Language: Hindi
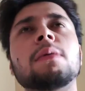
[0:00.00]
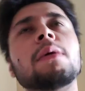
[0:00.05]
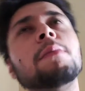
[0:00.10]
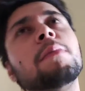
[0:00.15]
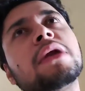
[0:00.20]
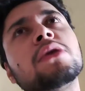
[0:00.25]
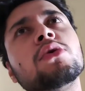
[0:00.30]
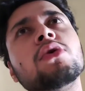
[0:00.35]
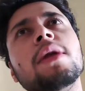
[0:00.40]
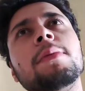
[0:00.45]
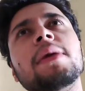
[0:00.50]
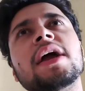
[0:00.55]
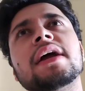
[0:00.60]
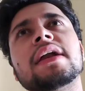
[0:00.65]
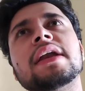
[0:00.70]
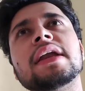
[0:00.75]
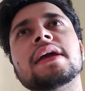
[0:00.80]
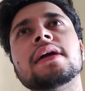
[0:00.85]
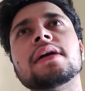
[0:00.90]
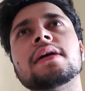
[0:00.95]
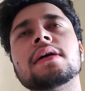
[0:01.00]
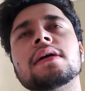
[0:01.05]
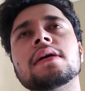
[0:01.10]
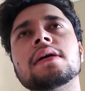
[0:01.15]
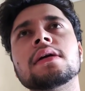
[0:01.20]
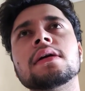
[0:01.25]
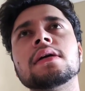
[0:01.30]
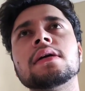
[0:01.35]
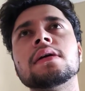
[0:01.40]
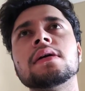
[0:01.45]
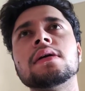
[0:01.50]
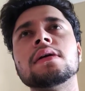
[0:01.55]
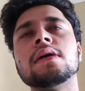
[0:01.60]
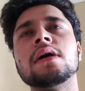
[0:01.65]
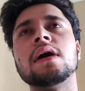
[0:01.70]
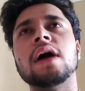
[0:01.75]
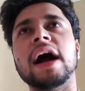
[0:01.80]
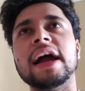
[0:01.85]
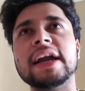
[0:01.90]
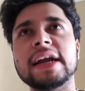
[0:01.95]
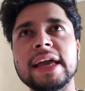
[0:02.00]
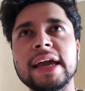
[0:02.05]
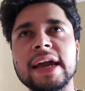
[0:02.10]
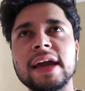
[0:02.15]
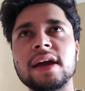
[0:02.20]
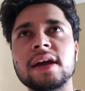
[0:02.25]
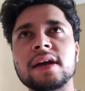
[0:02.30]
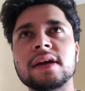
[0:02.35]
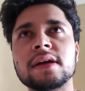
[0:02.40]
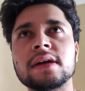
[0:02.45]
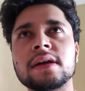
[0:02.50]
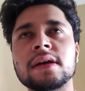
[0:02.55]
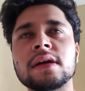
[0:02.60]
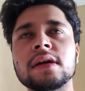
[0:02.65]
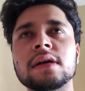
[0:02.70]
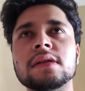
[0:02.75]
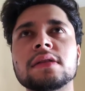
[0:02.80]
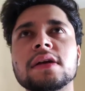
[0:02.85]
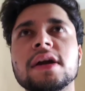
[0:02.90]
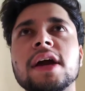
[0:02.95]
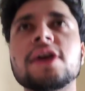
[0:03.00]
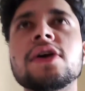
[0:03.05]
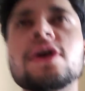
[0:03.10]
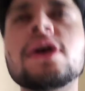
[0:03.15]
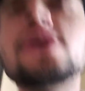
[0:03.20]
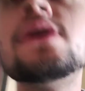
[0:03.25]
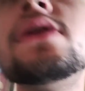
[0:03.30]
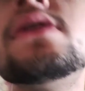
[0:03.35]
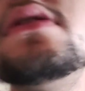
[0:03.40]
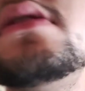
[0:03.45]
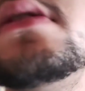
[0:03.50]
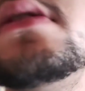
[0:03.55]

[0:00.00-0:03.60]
अबे मन्नू ने भी कर ली आईडी है दिखाइयो